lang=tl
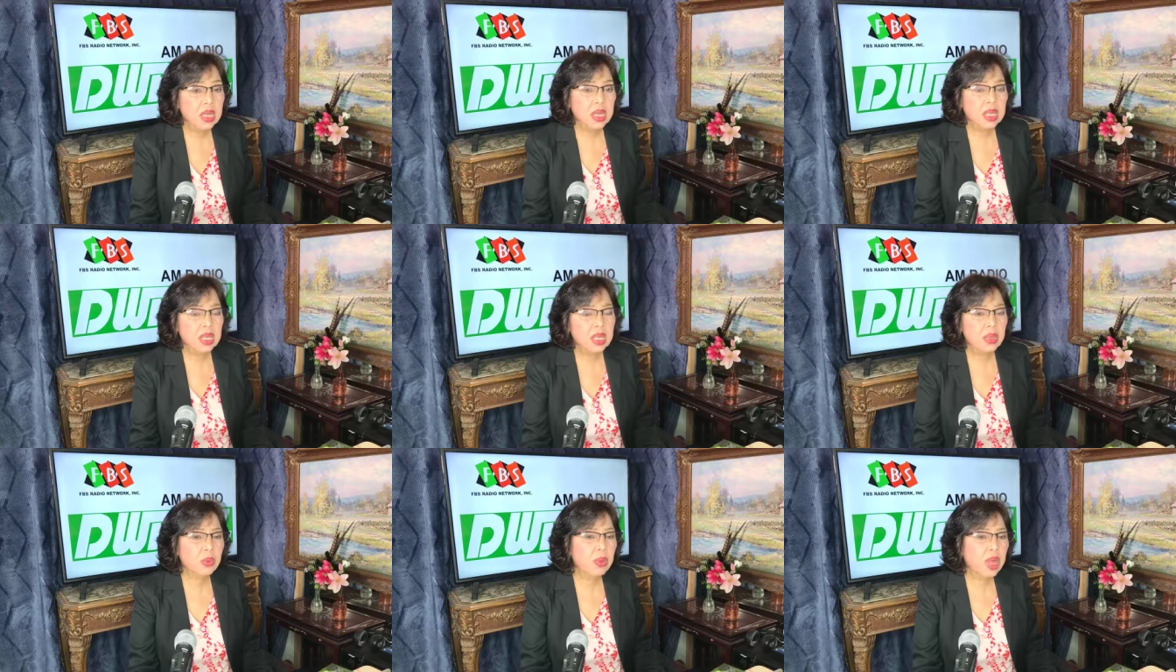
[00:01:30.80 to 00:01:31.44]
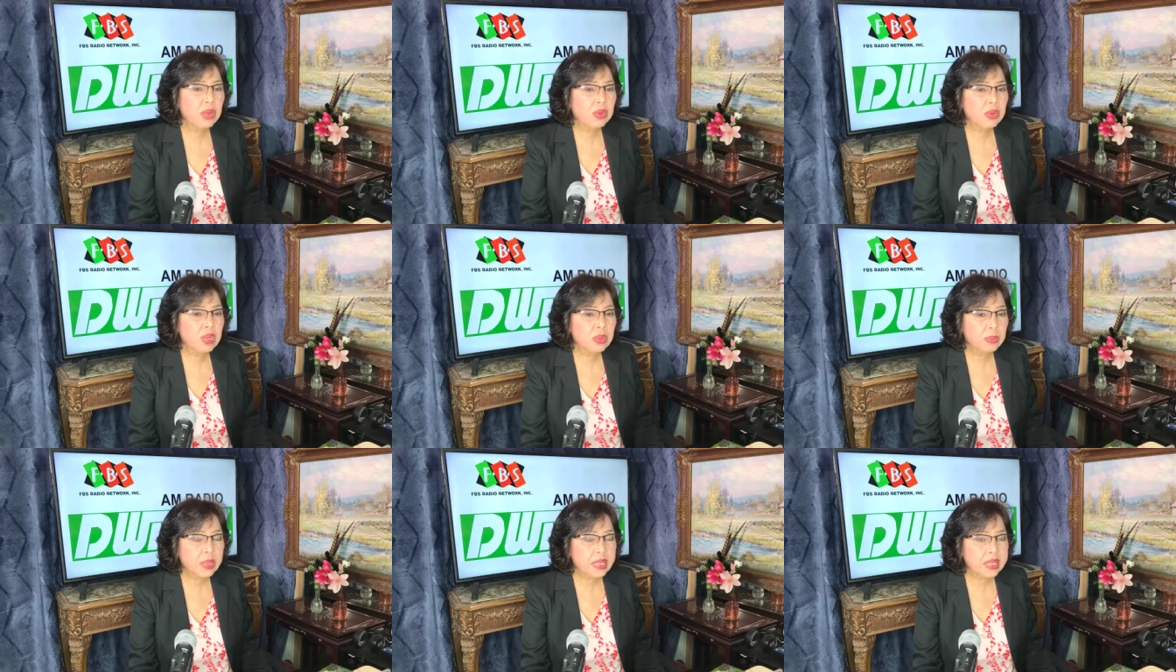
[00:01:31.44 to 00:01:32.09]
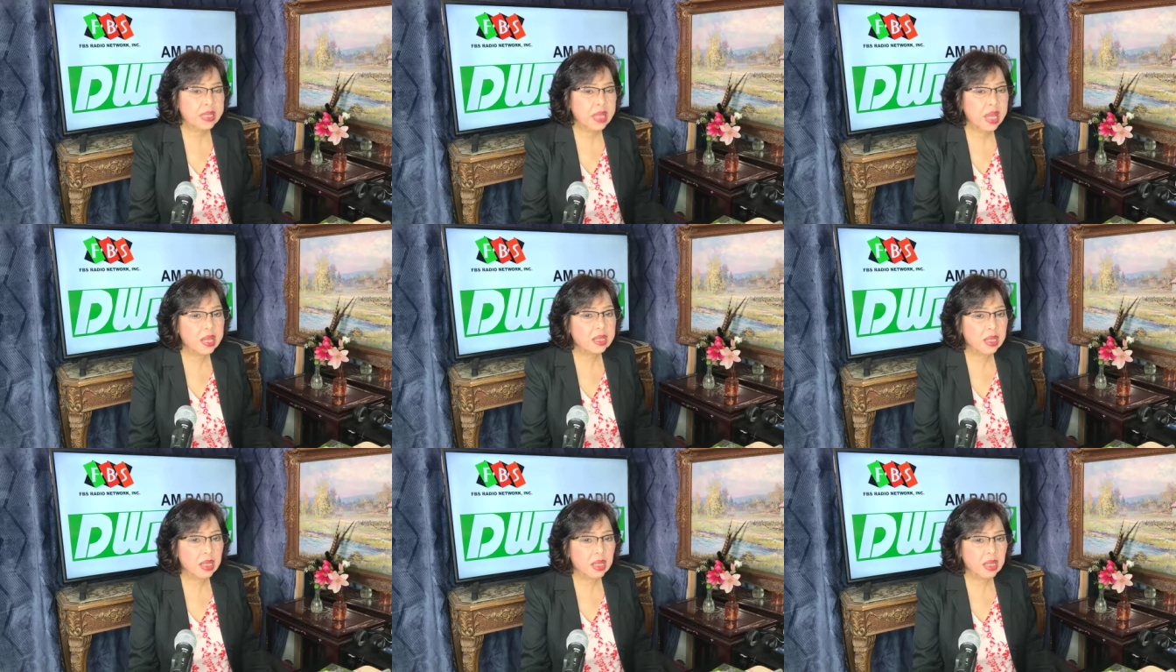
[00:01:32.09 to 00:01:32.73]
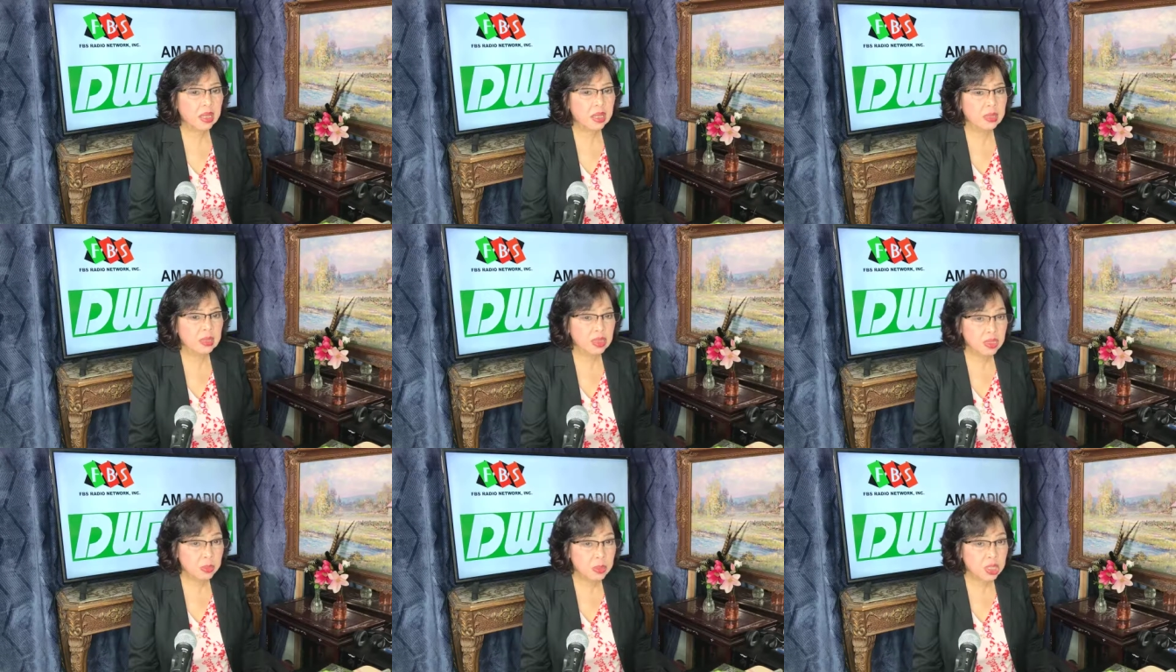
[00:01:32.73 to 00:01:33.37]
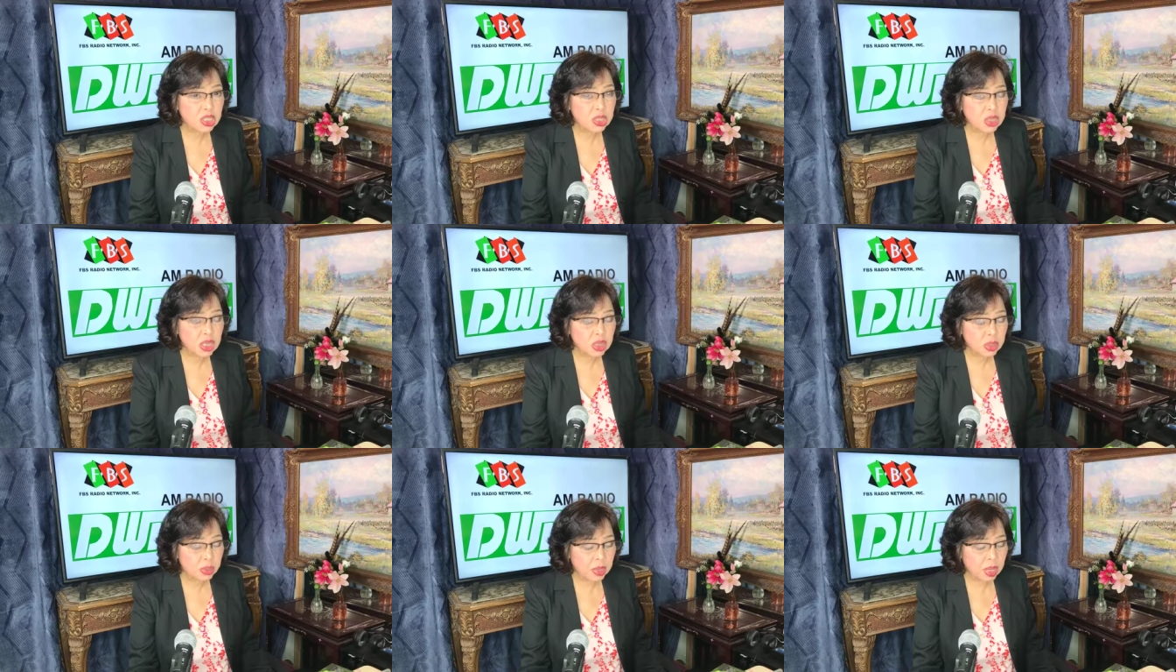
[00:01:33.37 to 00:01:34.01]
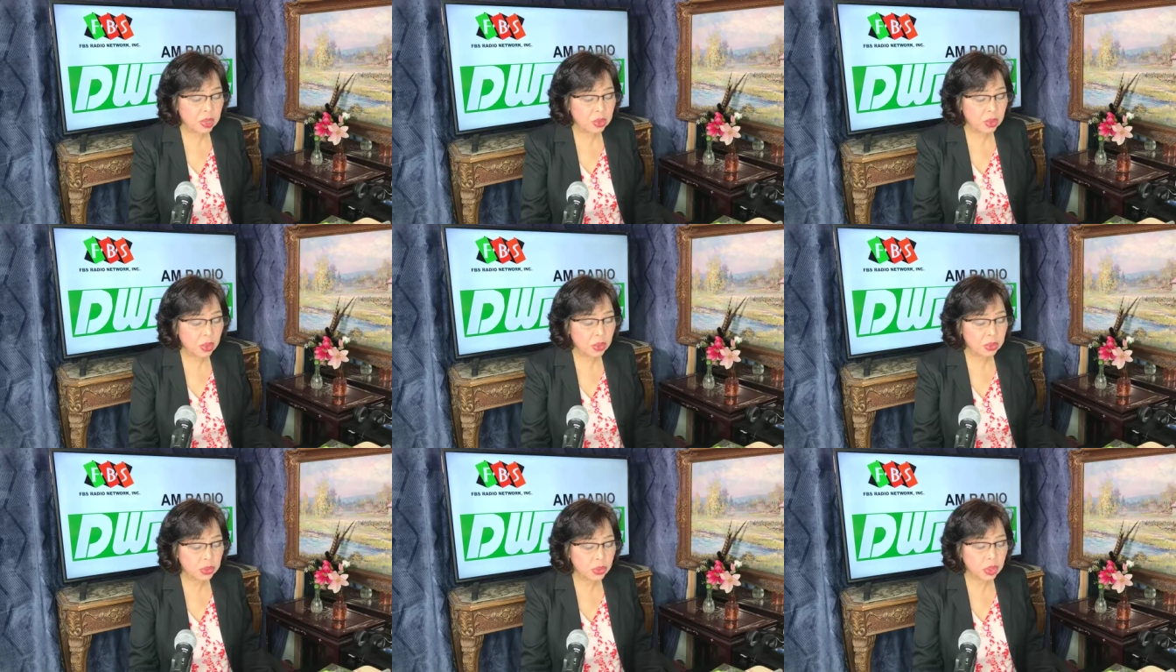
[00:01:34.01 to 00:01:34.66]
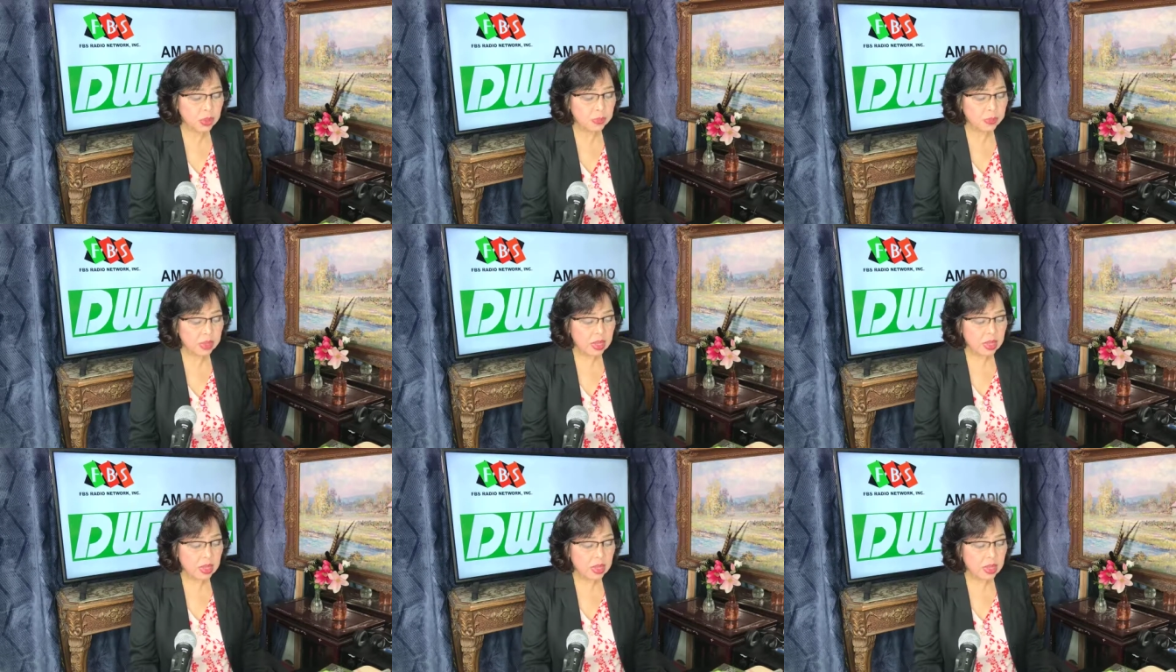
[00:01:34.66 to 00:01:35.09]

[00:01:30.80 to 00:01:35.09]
hindi ko layunin palitan ang serbisyo ng iyong mga doktor.